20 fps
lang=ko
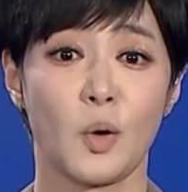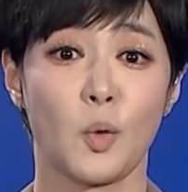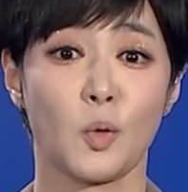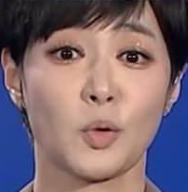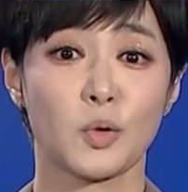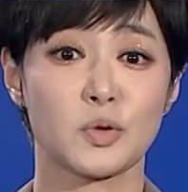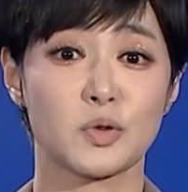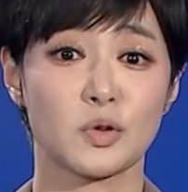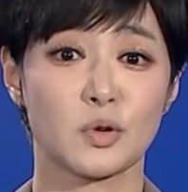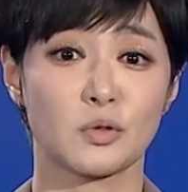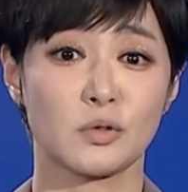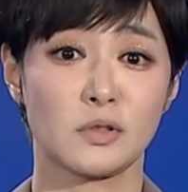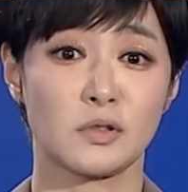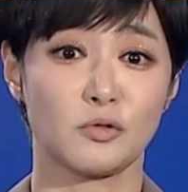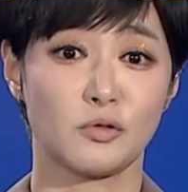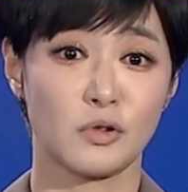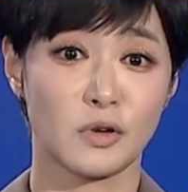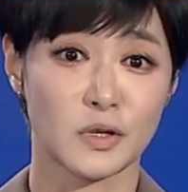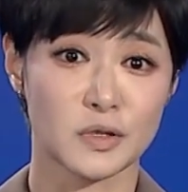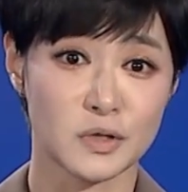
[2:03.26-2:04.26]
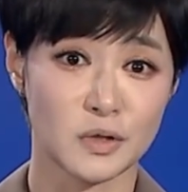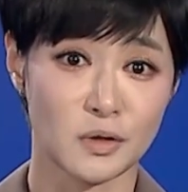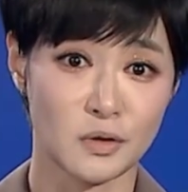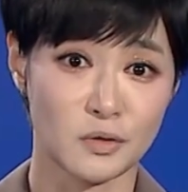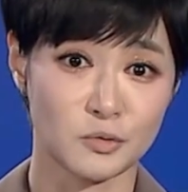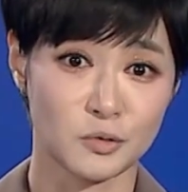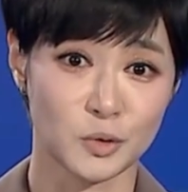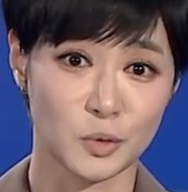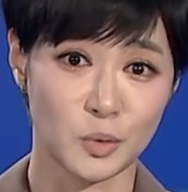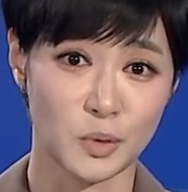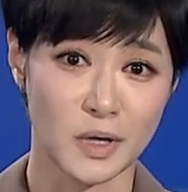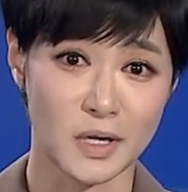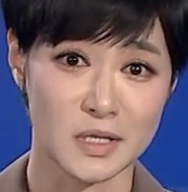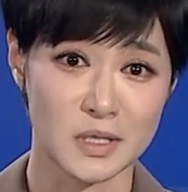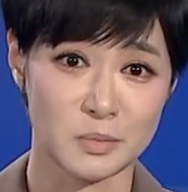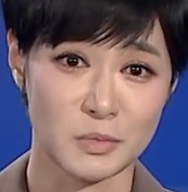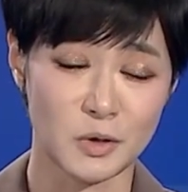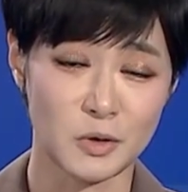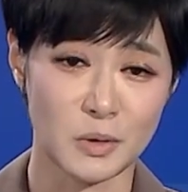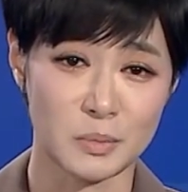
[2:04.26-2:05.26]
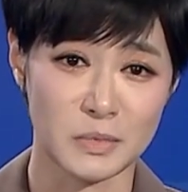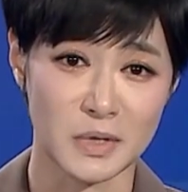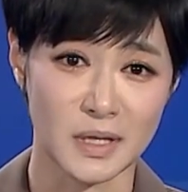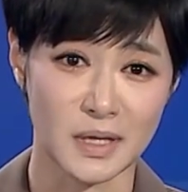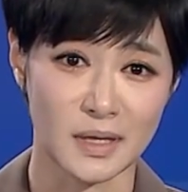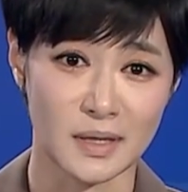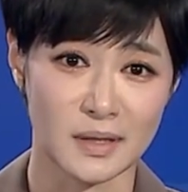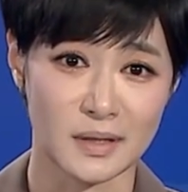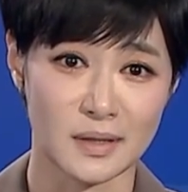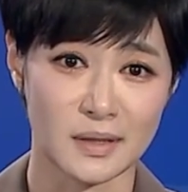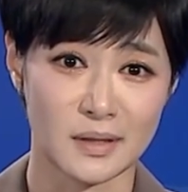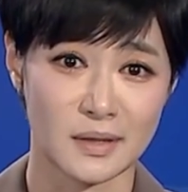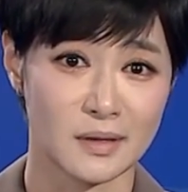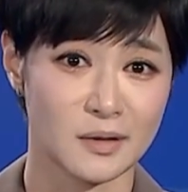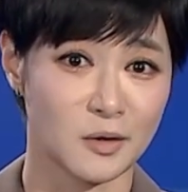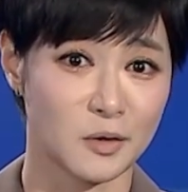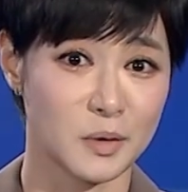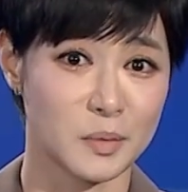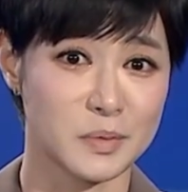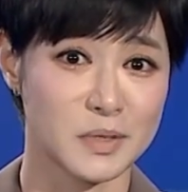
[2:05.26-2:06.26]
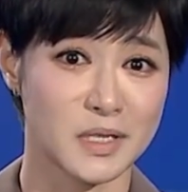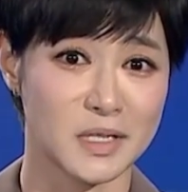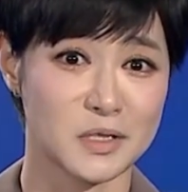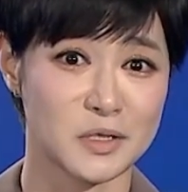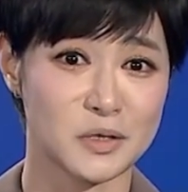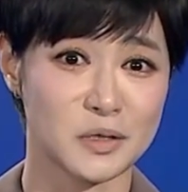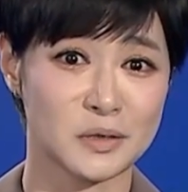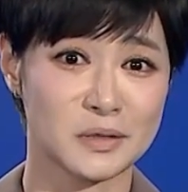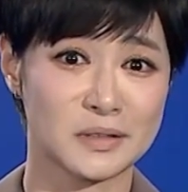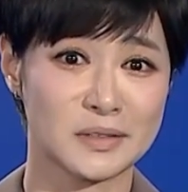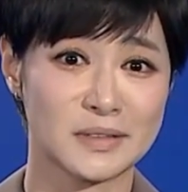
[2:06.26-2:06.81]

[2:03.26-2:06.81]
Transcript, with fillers: 오른쪽을 눌러서 구독하시면 됩니다. 어렵지 않죠?